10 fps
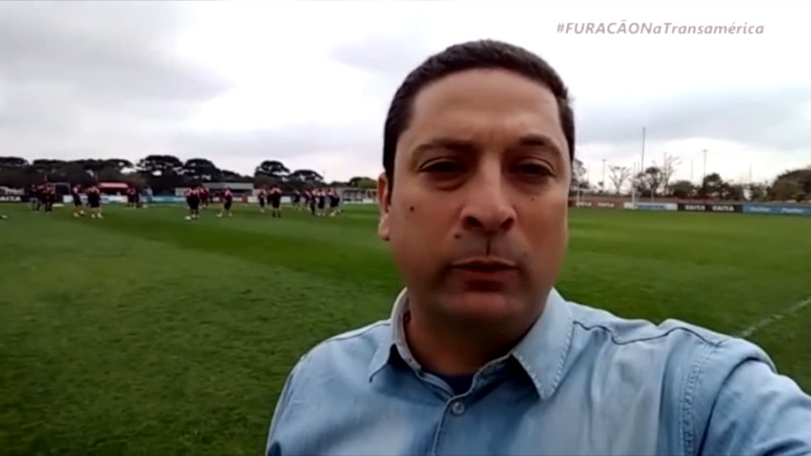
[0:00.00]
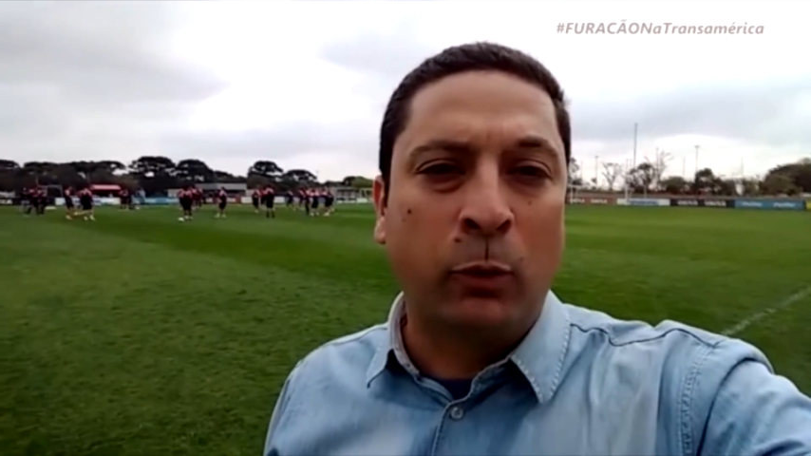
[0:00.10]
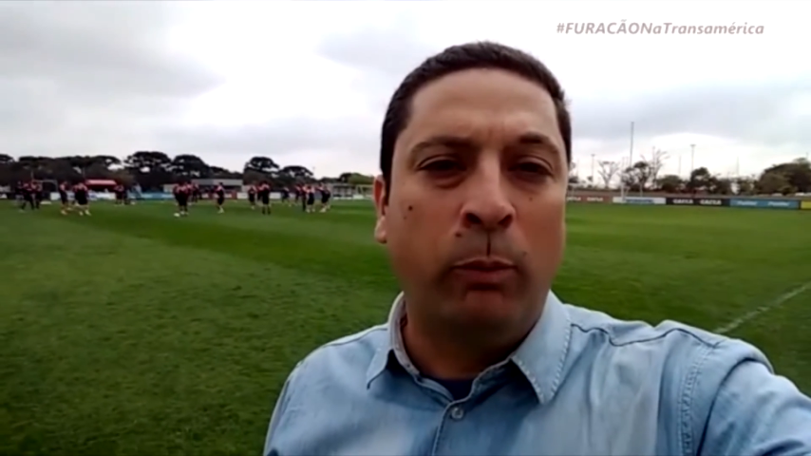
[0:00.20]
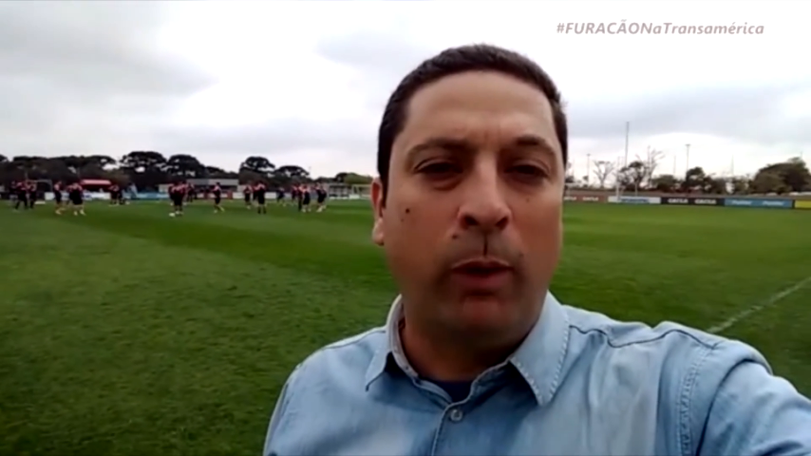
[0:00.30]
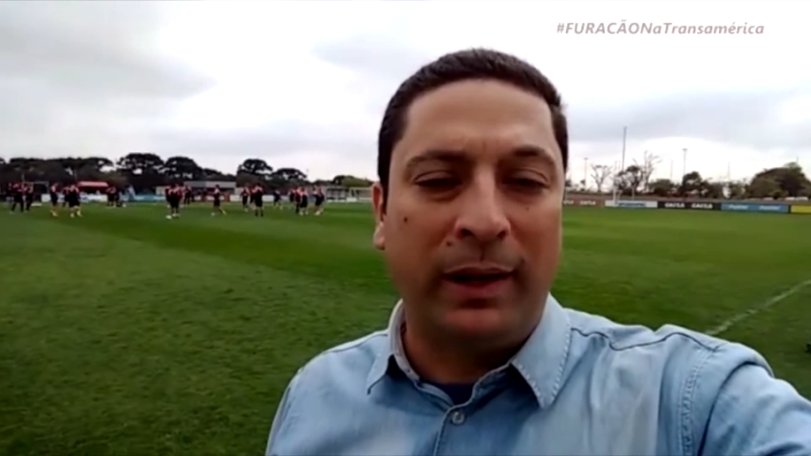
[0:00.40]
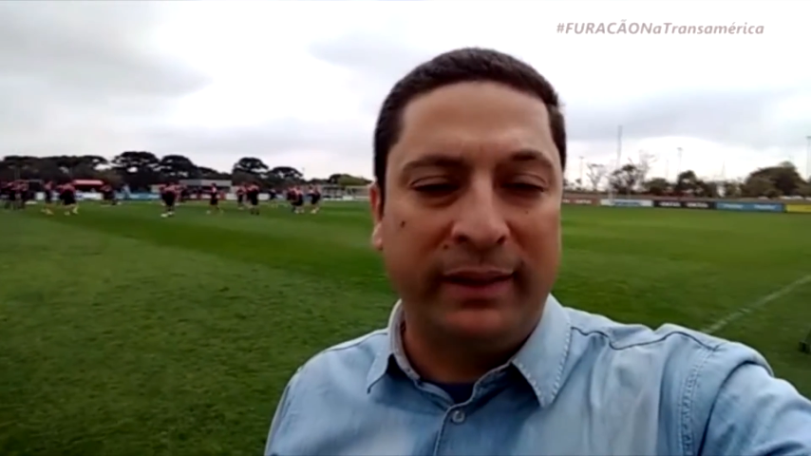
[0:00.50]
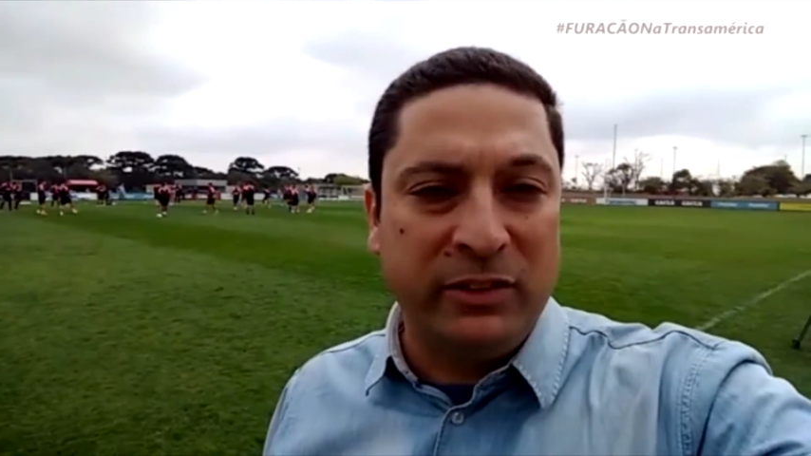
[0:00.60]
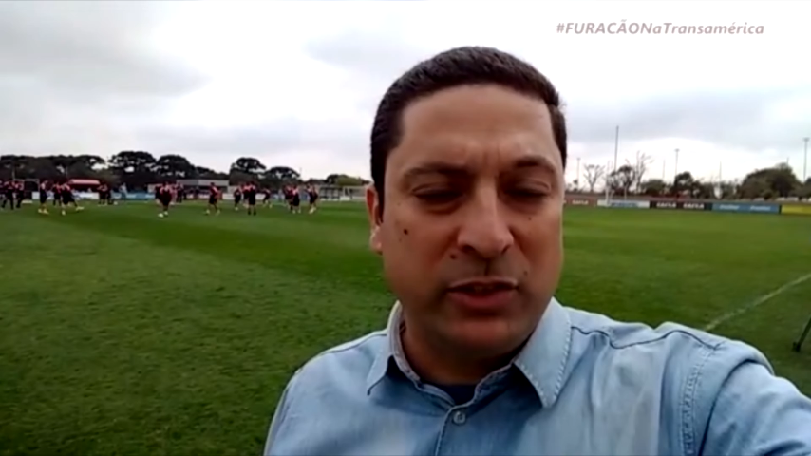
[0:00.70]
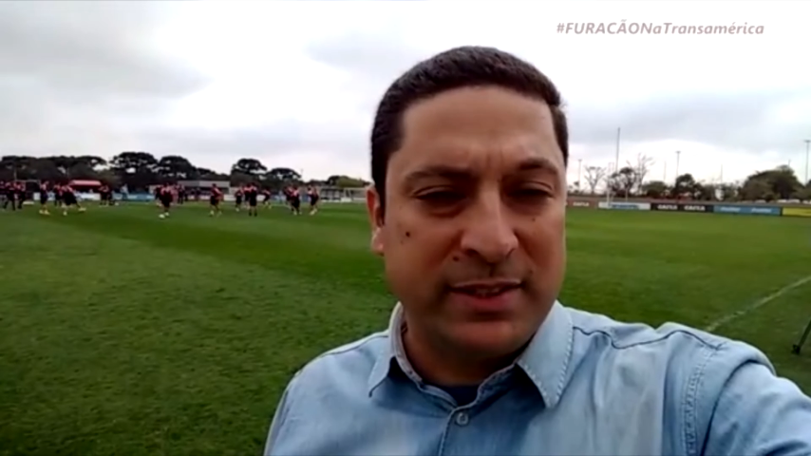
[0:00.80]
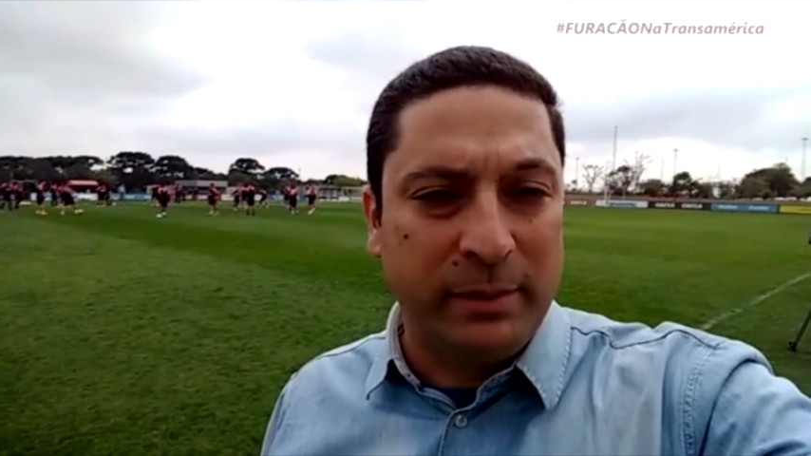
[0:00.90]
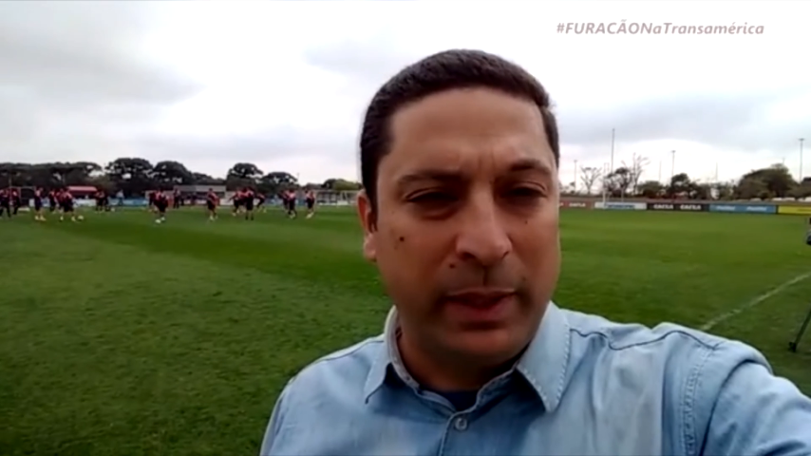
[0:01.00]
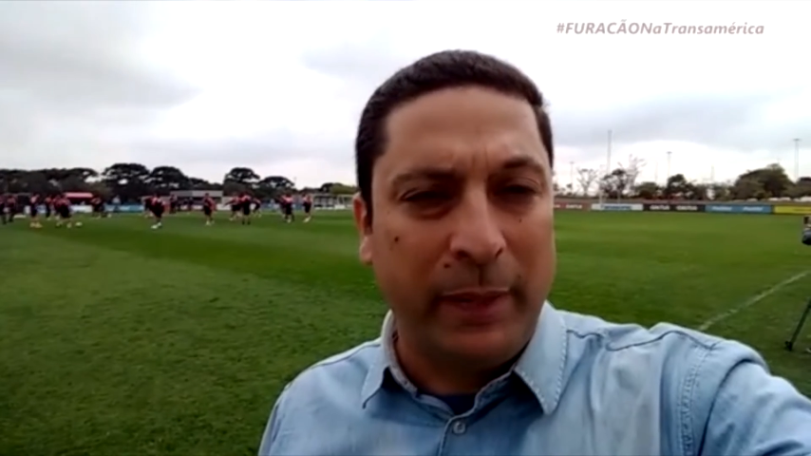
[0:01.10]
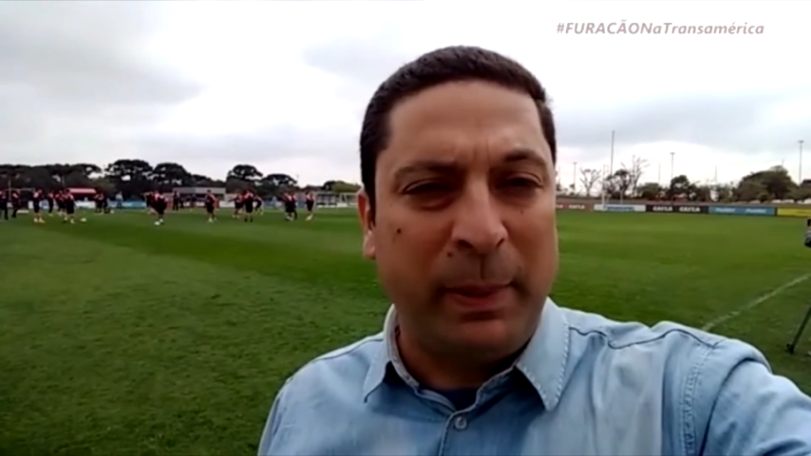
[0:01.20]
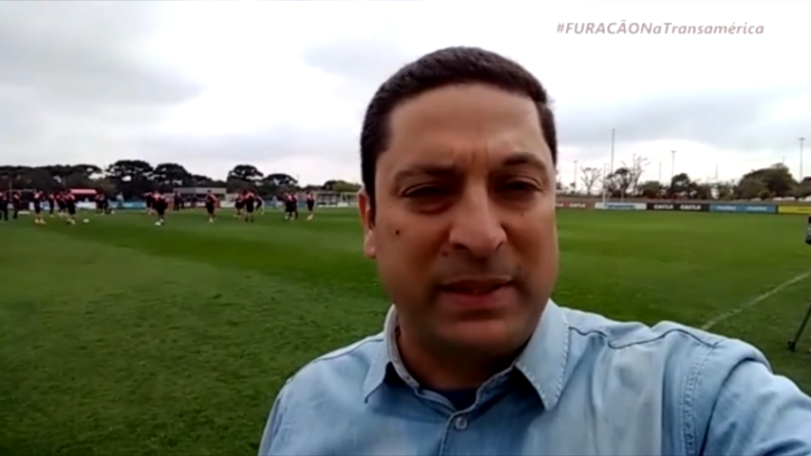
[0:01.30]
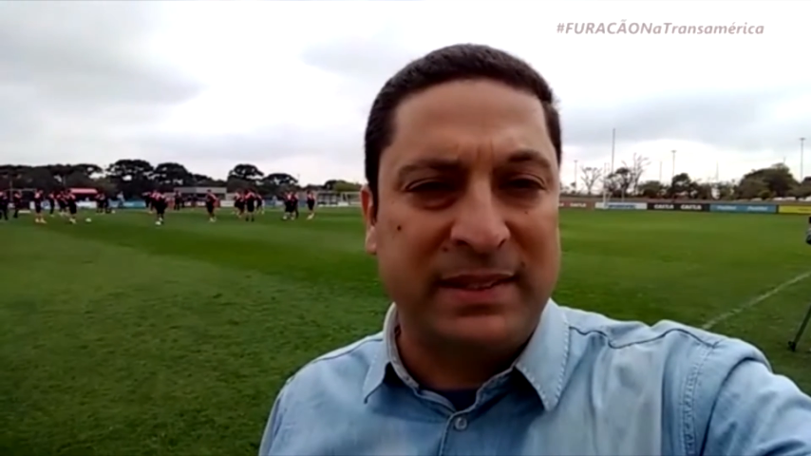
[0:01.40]
com bola desde a semana
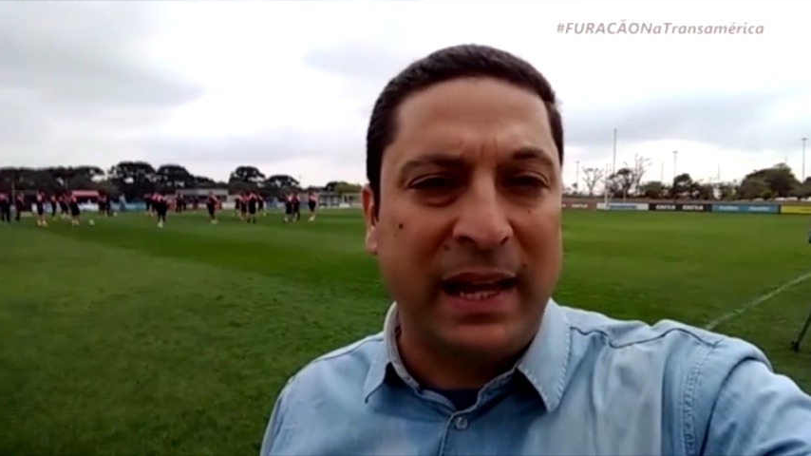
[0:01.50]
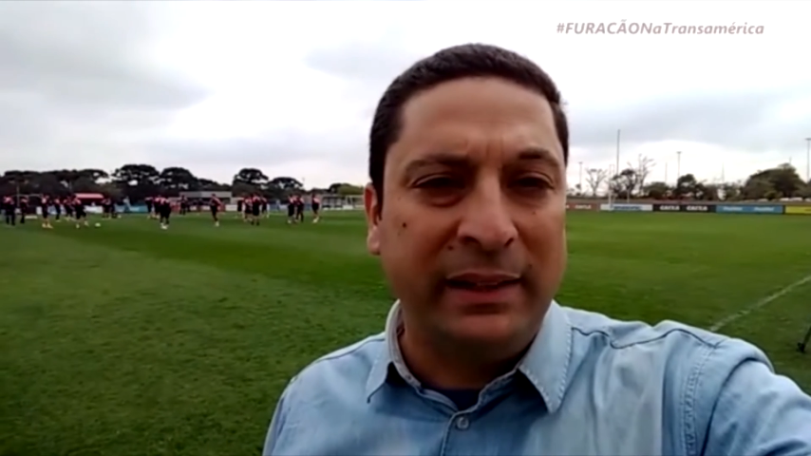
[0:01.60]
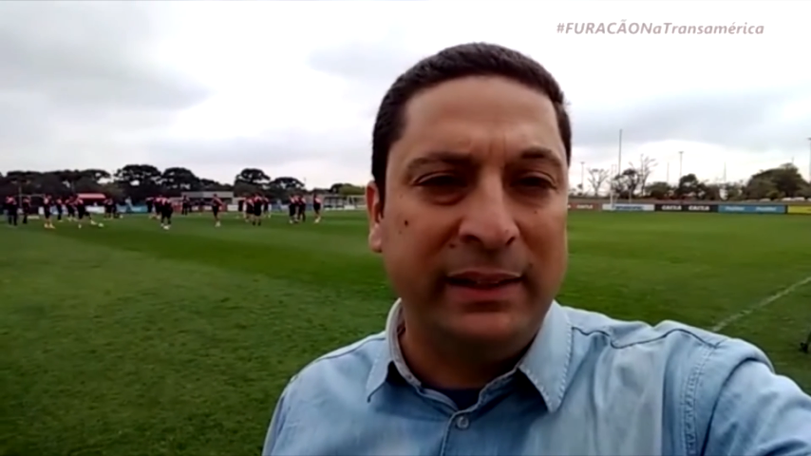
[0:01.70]
passada,